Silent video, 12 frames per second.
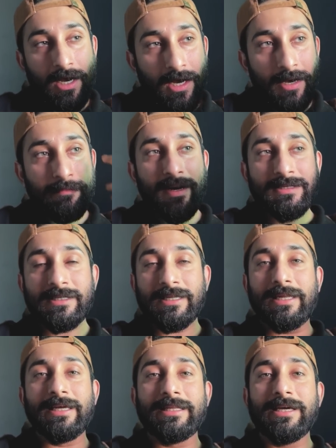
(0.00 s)
अब्बा जी ने
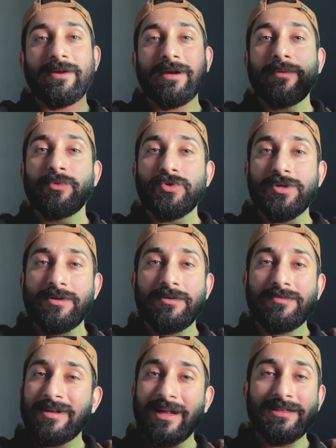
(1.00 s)
ले दिया ना क्या पुत्र
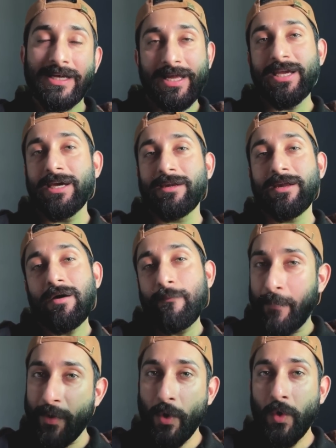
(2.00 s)
साल ज़ाया नहीं करना
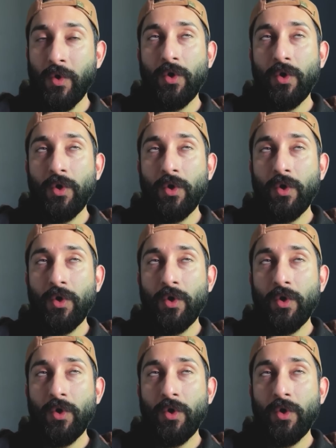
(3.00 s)
पढ़ो